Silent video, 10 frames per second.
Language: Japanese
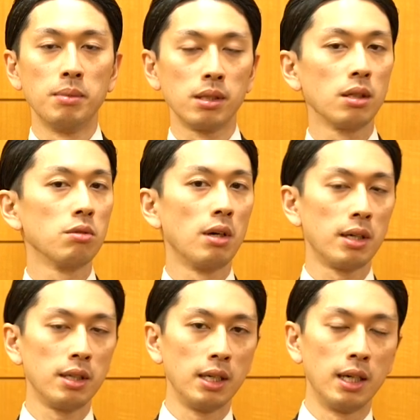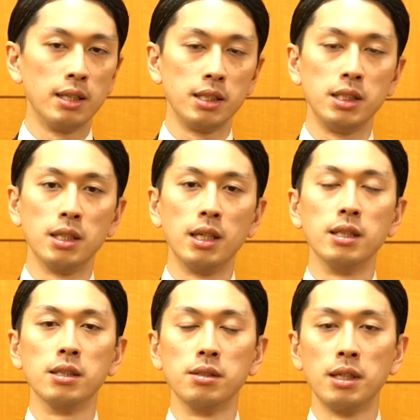全くわからない話じゃない
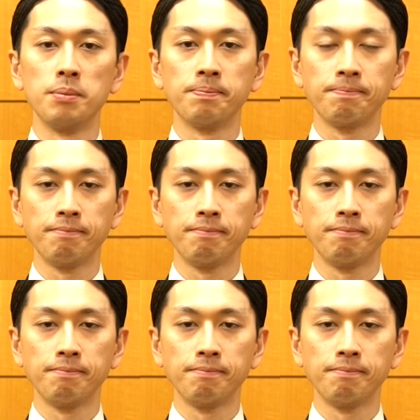んですね。